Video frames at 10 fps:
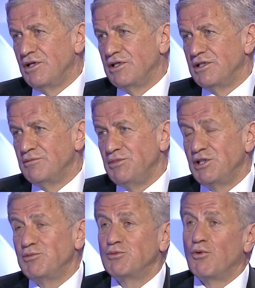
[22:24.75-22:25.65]
E,
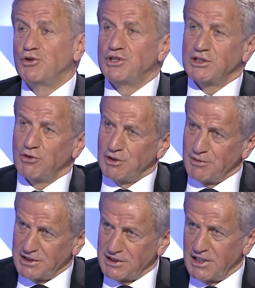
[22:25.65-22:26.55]
birikmiş borçlarınızı
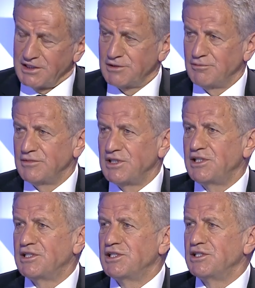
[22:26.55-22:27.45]
ödemeniz lazım.
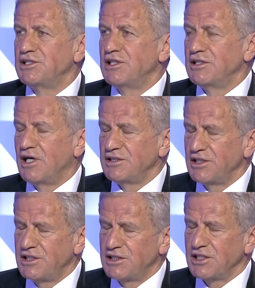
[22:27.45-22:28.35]
Nakit, akış,
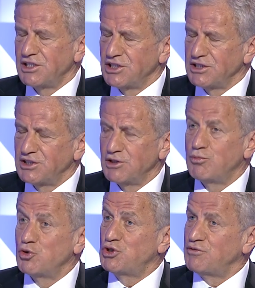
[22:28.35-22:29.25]
nakit akışınızı
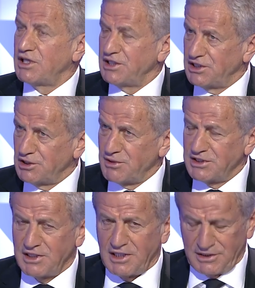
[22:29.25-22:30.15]
pozitif hale
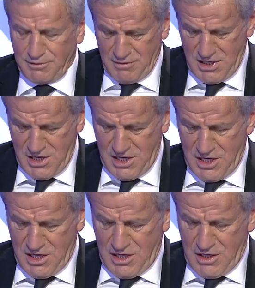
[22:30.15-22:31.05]
getirmeniz lazım.
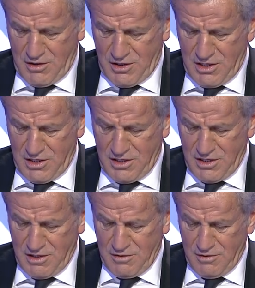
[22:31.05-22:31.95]

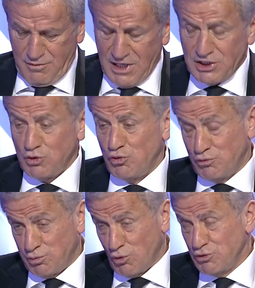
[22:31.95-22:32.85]
E, bence
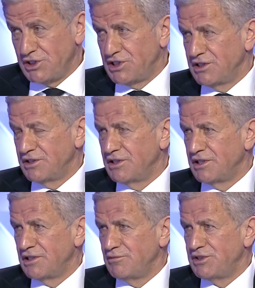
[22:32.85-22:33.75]
Türk futbolu için
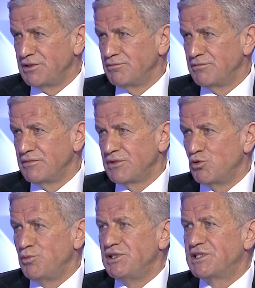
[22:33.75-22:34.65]
e, bizim
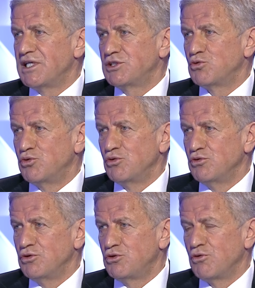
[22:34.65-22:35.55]
kulüp lisans
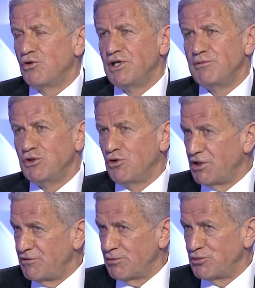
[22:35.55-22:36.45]
kurulu çok önemli
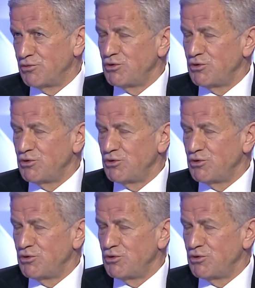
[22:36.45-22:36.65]
görev yapıyor.